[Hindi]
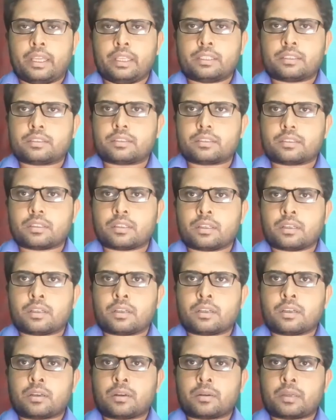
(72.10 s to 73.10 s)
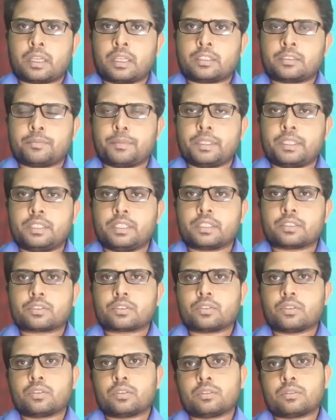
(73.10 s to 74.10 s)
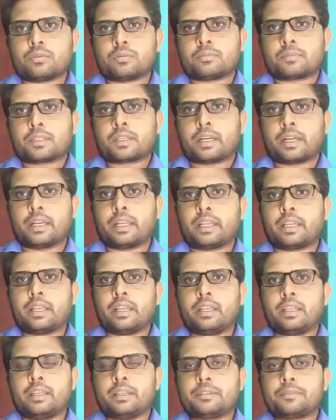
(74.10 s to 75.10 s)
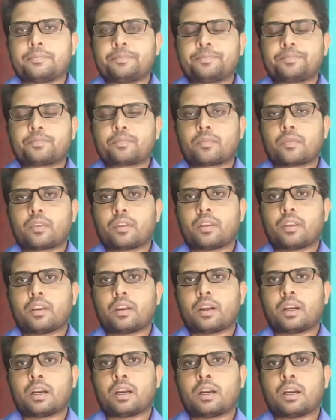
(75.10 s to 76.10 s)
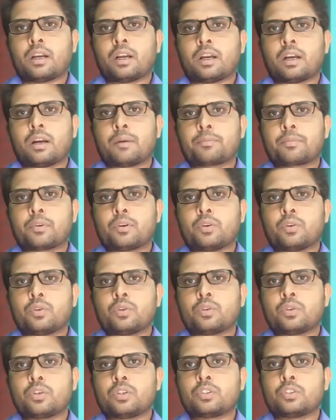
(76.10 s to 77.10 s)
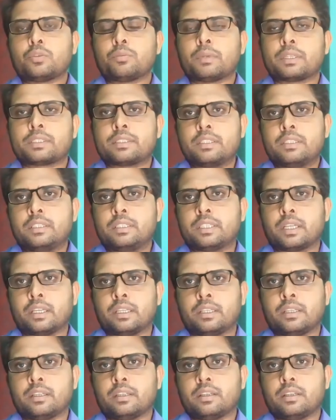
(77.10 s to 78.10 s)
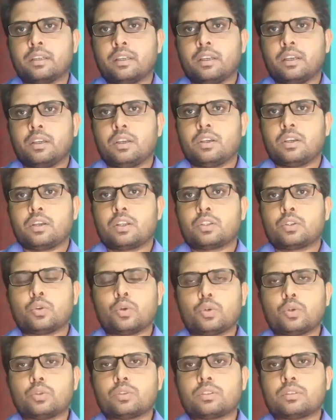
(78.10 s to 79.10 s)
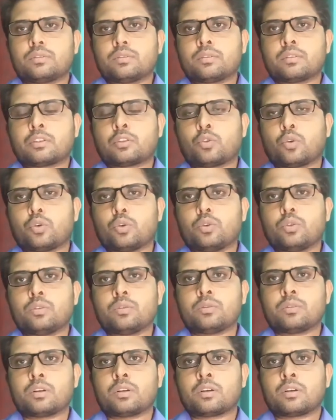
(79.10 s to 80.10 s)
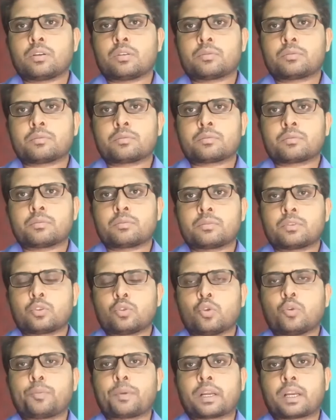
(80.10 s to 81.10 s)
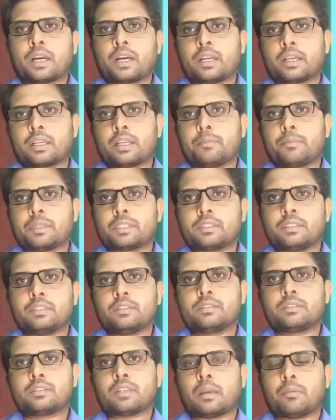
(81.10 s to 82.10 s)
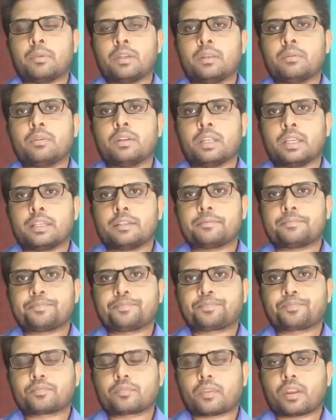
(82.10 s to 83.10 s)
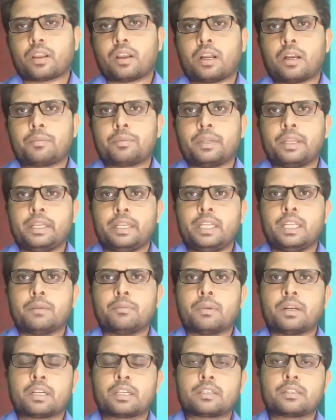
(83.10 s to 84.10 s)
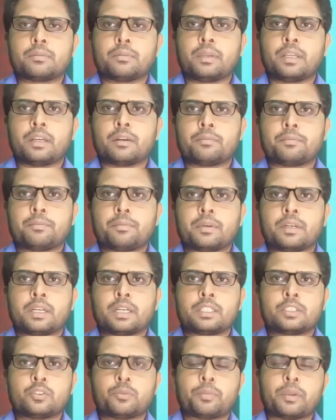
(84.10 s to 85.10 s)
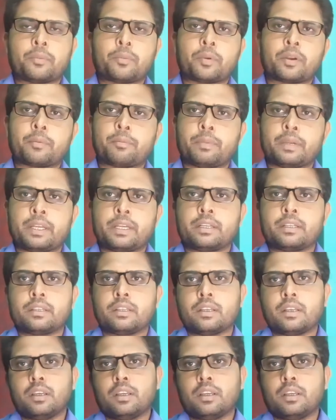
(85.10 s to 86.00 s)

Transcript: इस आ, इस बिजनेस को करने के लिए आपको जो मशीन चाहिए दोनों दोनों आ, दो प्रकार के मशीन्स अवेलेबल है अब इंडिया मार्ट में आप जो पेपर प्लेट